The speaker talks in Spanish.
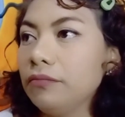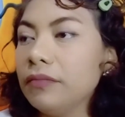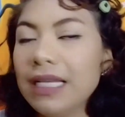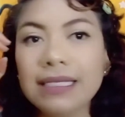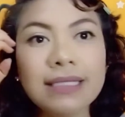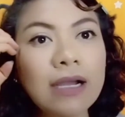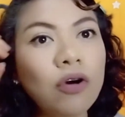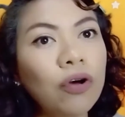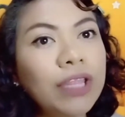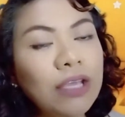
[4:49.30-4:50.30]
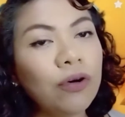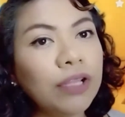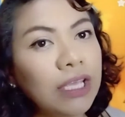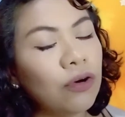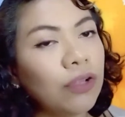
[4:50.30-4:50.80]
que están jode y
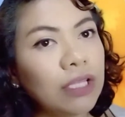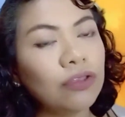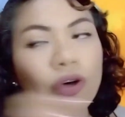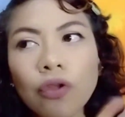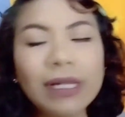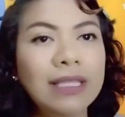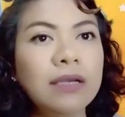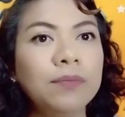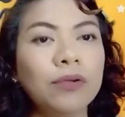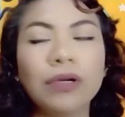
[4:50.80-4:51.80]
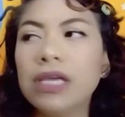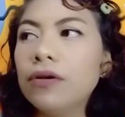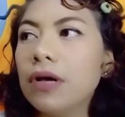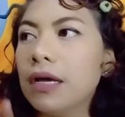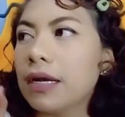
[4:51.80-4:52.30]
jode y jode todo el tiempo.
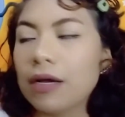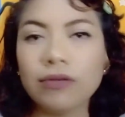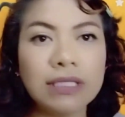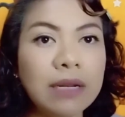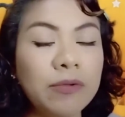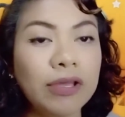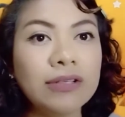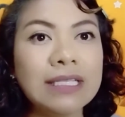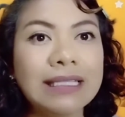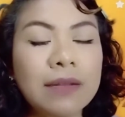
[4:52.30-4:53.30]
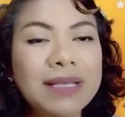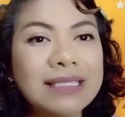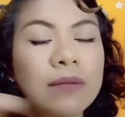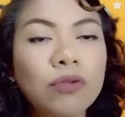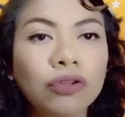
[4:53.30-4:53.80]
Quiero recostarme o quiero sentarme, ahí
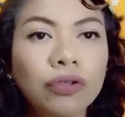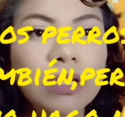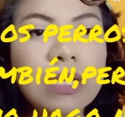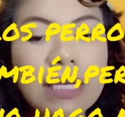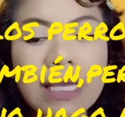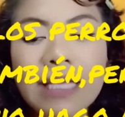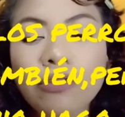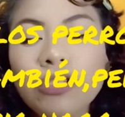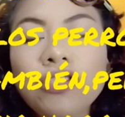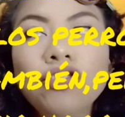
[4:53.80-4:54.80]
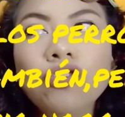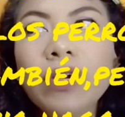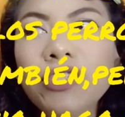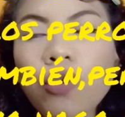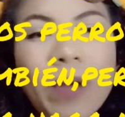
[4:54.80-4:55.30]
está el montón. Entonces yo
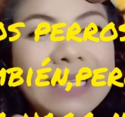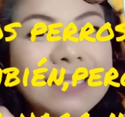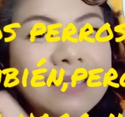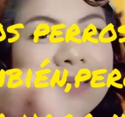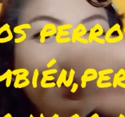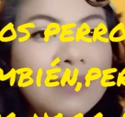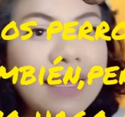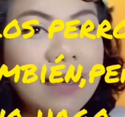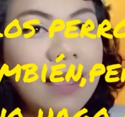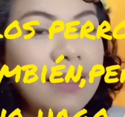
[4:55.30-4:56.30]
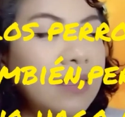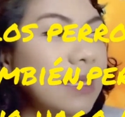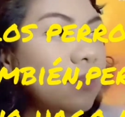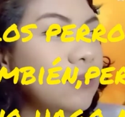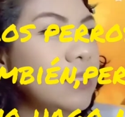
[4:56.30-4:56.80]
hecho bastante raid y
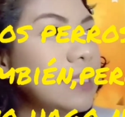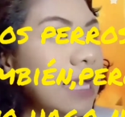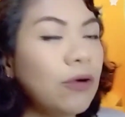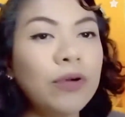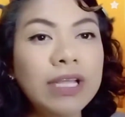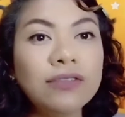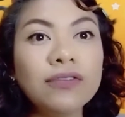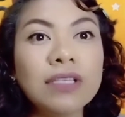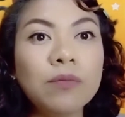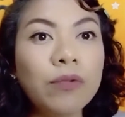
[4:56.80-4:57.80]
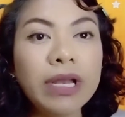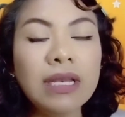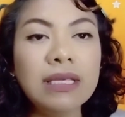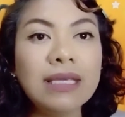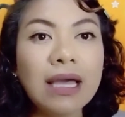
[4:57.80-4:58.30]
entonces ya con eso se
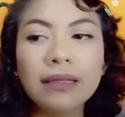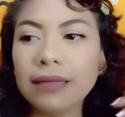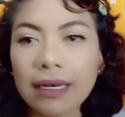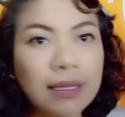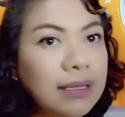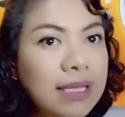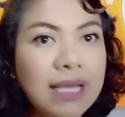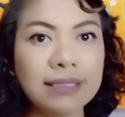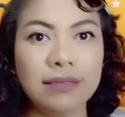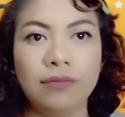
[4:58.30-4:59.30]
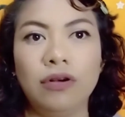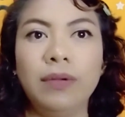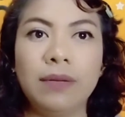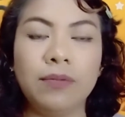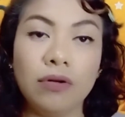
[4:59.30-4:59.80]
mueren y ya tardan días en
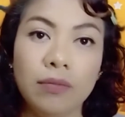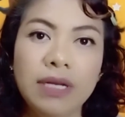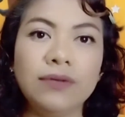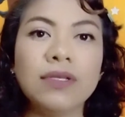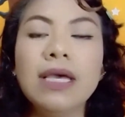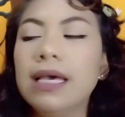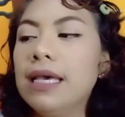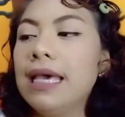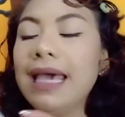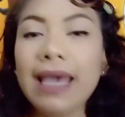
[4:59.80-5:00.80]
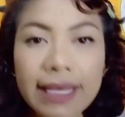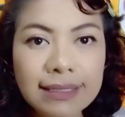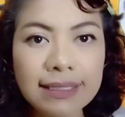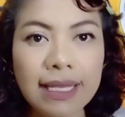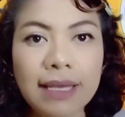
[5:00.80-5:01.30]
volver por lo menos.
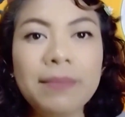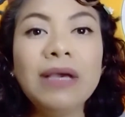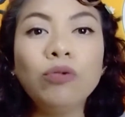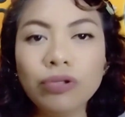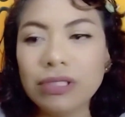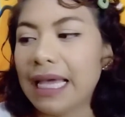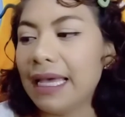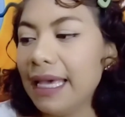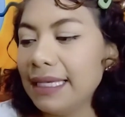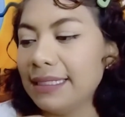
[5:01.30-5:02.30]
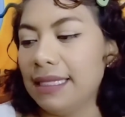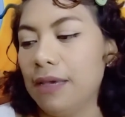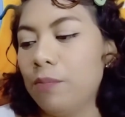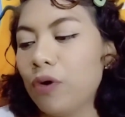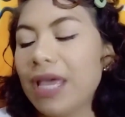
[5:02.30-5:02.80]
Este me gusta, este,
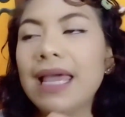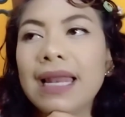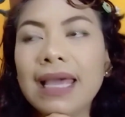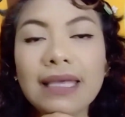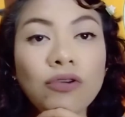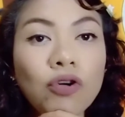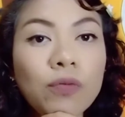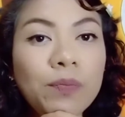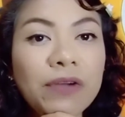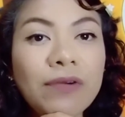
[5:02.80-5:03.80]
porque el que yo compré fue